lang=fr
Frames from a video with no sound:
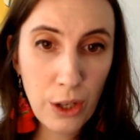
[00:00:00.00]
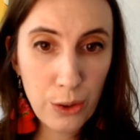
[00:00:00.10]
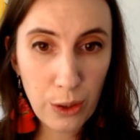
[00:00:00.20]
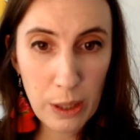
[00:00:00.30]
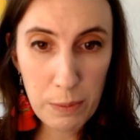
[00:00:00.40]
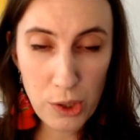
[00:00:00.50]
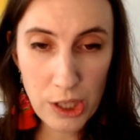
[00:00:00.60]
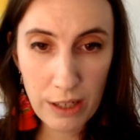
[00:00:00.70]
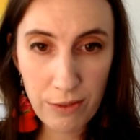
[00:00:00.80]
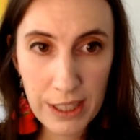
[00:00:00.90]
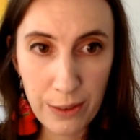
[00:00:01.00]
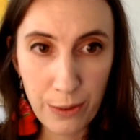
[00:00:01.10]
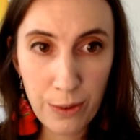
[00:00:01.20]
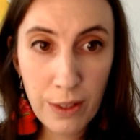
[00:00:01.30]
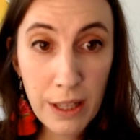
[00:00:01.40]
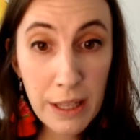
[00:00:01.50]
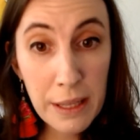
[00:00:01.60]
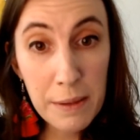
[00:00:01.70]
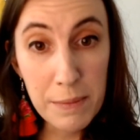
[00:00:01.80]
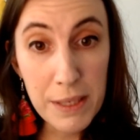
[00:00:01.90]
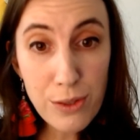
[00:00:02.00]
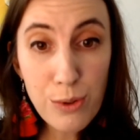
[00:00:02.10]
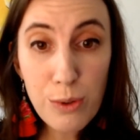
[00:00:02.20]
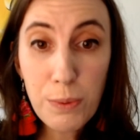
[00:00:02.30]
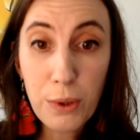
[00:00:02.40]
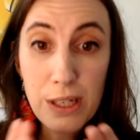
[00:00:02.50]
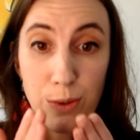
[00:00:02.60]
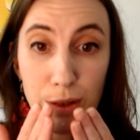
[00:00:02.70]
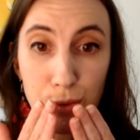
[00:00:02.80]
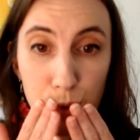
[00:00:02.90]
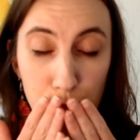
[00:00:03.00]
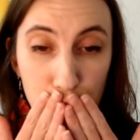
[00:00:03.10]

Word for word: dans les prochaines vidéos. Bisous, prenez soin de vous.